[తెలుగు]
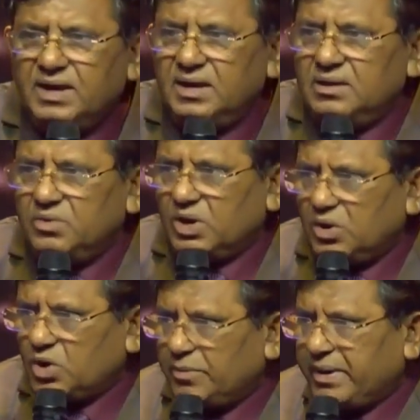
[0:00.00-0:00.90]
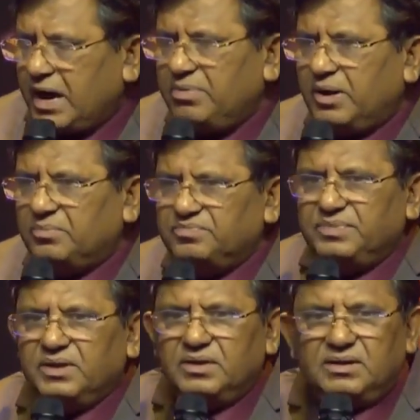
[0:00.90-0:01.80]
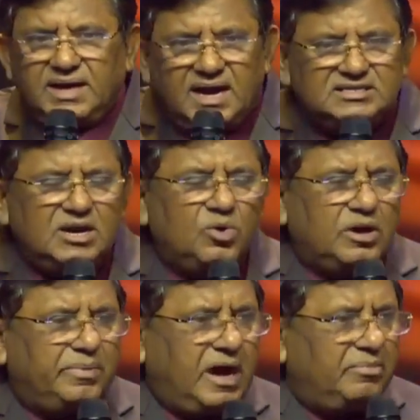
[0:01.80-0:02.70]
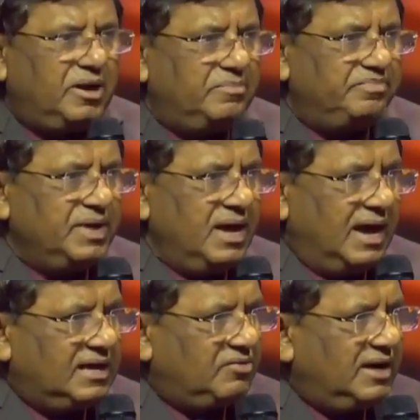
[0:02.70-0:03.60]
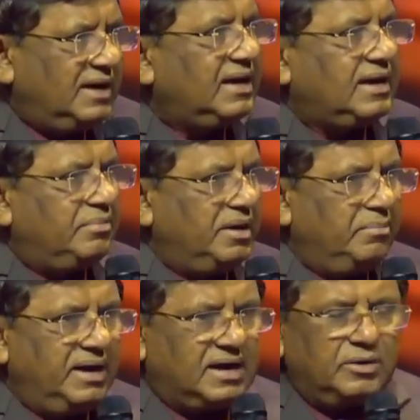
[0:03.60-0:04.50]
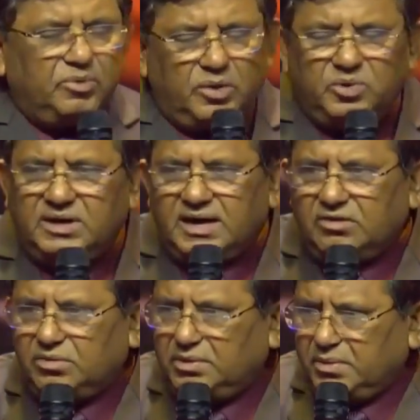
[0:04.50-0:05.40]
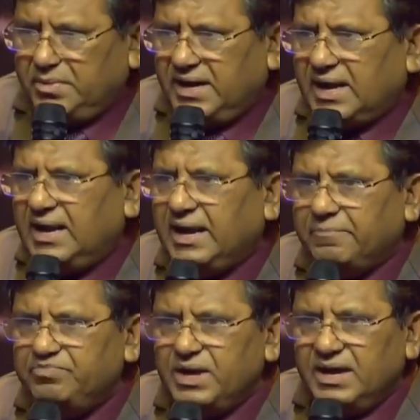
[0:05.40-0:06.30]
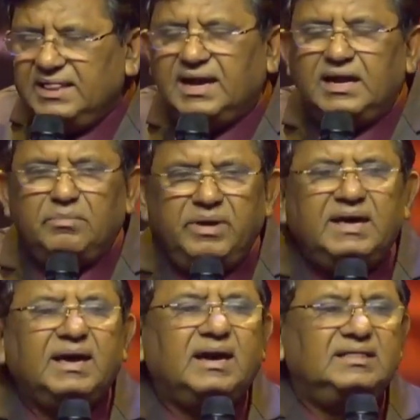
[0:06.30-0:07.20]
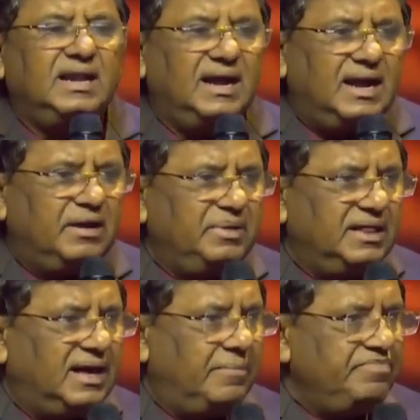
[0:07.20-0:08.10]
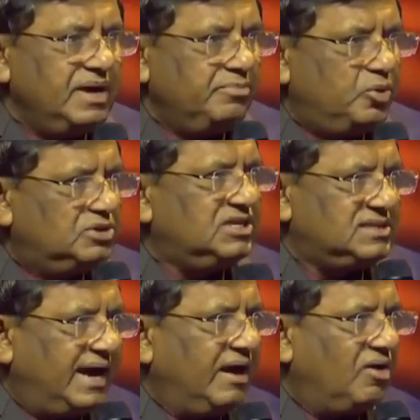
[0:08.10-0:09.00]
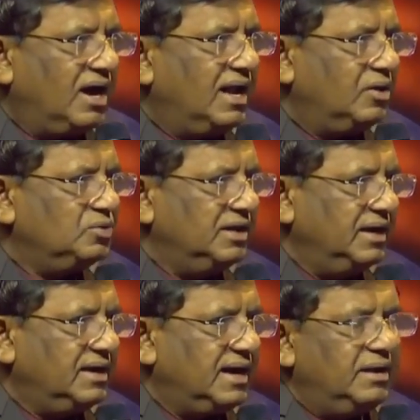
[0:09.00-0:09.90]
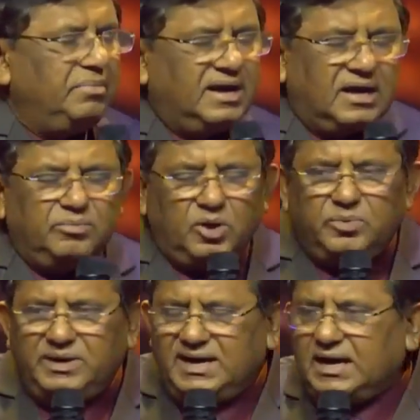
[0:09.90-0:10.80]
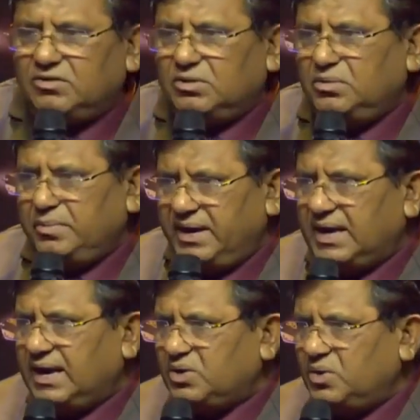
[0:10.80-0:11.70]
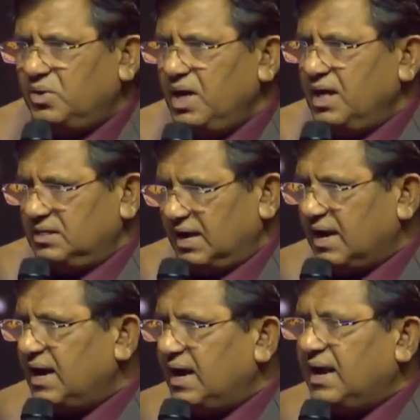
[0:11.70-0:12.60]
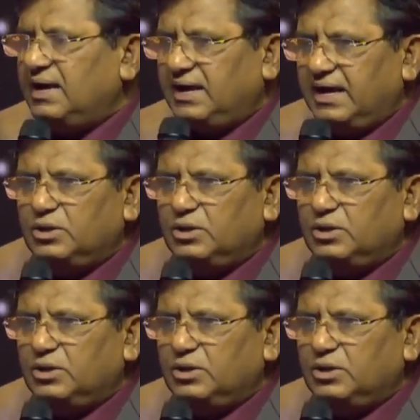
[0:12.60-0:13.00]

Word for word: ఒక ఒక ప్రాబ్లం యాష ఒక ప్రాబ్లం అటువంటి ఇక్కడ మీ మీ కడుపులో పుట్టినటువంటి బిడ్డల్ని ఎందుకంటే మీకు ఇంకా తెలంగాణ మీద పూర్తి స్థాయి అవగాహన ఉంది కానీ మీ కడుపులో పుట్టినటువంటి మీ బిడ్డలకు తెలంగాణ అంటే ఏదో